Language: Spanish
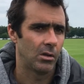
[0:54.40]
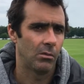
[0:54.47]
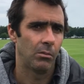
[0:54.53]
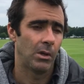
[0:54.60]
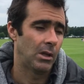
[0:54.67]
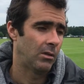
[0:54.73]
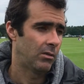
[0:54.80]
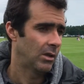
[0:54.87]

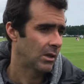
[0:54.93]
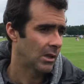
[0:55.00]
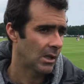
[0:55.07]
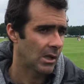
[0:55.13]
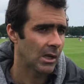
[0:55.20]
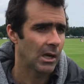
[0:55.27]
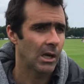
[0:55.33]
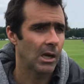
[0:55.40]
merecía
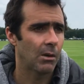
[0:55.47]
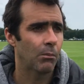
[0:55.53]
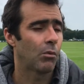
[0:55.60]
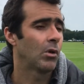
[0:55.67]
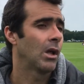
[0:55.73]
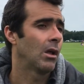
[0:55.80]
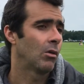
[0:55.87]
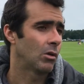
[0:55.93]
estar acá,
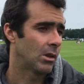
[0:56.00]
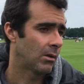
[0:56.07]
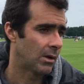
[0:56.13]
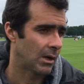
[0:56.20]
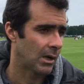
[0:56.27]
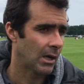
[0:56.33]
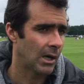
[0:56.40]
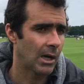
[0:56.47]
por algo
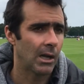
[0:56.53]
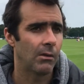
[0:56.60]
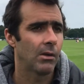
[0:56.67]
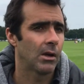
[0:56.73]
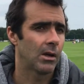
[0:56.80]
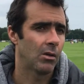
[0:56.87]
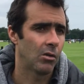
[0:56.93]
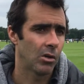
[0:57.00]
estaban acá, le
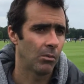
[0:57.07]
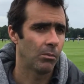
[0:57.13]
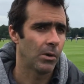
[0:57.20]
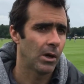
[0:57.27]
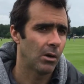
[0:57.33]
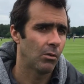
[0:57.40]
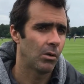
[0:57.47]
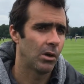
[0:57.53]
habían ganado King
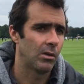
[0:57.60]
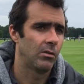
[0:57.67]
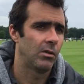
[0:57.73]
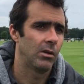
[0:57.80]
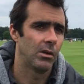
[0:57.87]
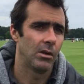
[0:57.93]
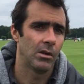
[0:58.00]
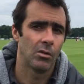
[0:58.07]
Power,
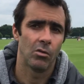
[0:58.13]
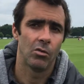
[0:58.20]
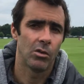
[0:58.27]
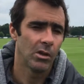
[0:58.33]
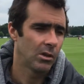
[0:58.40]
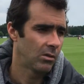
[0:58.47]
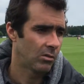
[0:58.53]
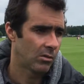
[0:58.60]
así que
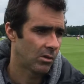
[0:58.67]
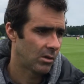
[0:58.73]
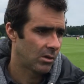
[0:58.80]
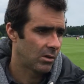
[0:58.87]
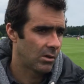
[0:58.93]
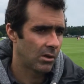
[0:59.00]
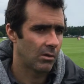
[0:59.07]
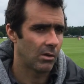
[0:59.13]
contentos
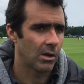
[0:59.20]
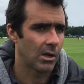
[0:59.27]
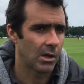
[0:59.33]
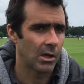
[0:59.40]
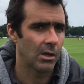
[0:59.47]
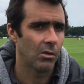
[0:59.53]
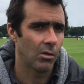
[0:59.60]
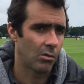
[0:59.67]
de, haber
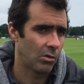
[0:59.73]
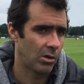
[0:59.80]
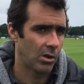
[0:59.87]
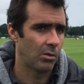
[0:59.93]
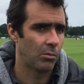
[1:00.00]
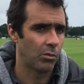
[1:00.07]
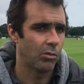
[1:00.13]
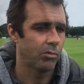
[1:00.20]
ganado a un
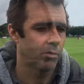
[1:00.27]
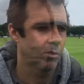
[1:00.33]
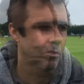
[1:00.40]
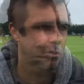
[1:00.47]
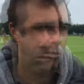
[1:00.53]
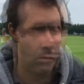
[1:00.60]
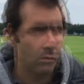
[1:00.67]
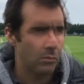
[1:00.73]
equipo
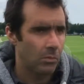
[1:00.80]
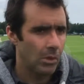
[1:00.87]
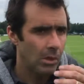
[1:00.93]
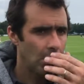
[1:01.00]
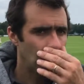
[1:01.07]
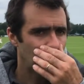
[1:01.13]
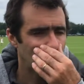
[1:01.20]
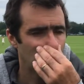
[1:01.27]
difícil.
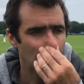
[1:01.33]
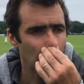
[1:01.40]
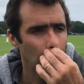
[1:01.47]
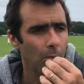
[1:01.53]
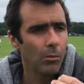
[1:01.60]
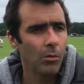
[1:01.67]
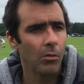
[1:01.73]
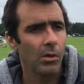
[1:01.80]
Sí,
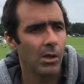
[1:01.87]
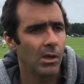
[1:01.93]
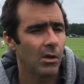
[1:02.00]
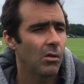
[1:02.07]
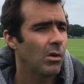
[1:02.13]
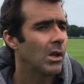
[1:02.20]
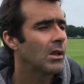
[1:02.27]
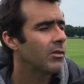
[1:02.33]
arrancamos muy bien,
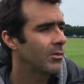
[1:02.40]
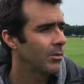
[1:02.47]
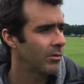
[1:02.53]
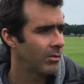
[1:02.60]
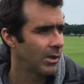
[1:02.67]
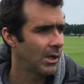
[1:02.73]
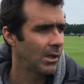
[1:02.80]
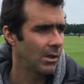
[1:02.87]
creo que la
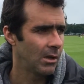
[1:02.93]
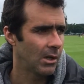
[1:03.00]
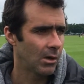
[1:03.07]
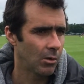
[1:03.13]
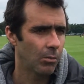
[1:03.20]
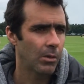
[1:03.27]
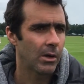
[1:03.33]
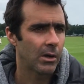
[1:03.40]
semifinal de
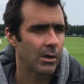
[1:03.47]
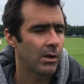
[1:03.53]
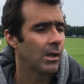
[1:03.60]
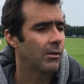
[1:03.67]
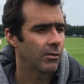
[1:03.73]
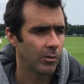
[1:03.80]
la Copa de Red, la